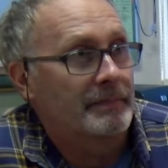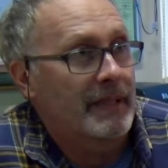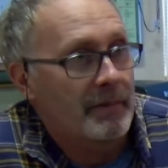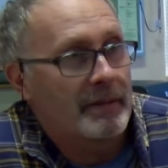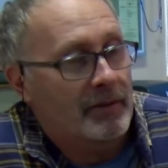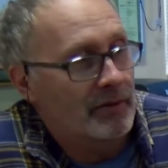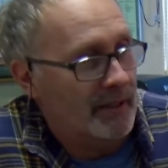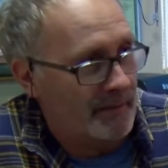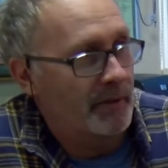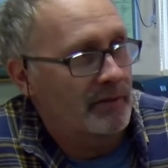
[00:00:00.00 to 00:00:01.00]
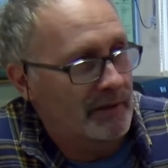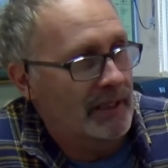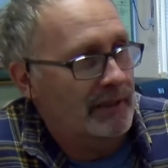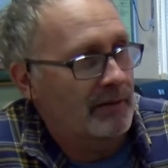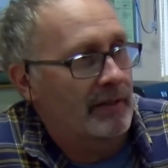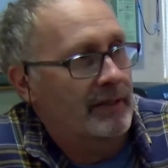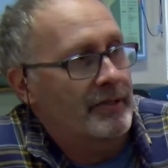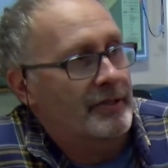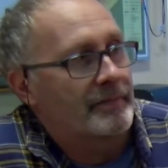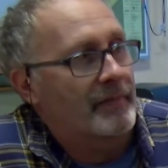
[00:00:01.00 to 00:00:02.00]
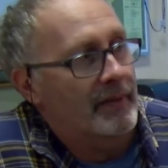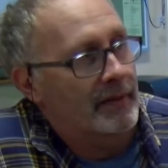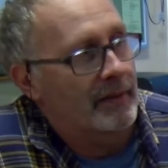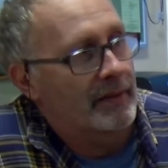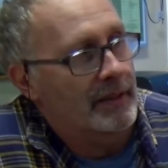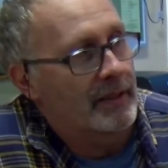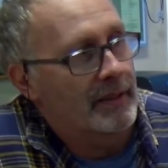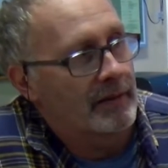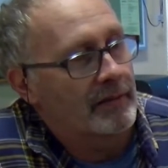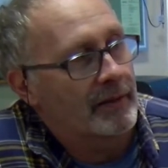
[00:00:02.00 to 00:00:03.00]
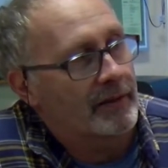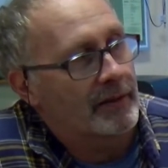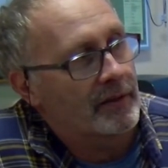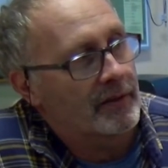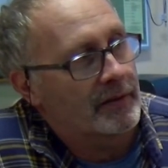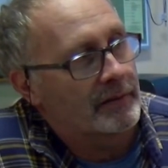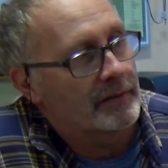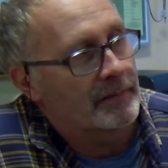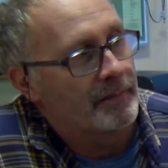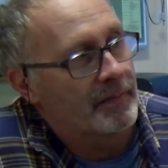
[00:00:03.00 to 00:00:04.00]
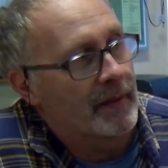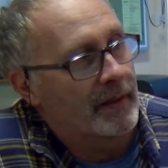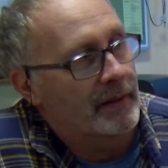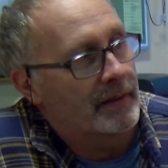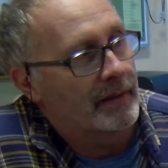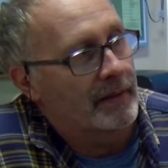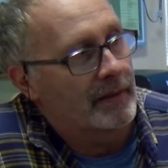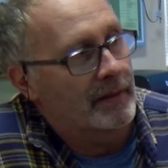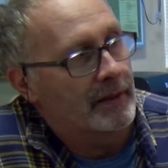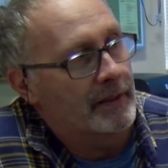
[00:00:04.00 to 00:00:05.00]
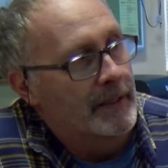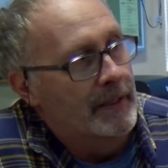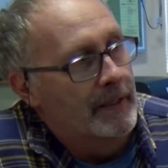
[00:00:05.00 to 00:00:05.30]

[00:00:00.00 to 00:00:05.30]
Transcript: ja miałem kontakt z panią dyrektor też, z Elą Estkowską mm, i, i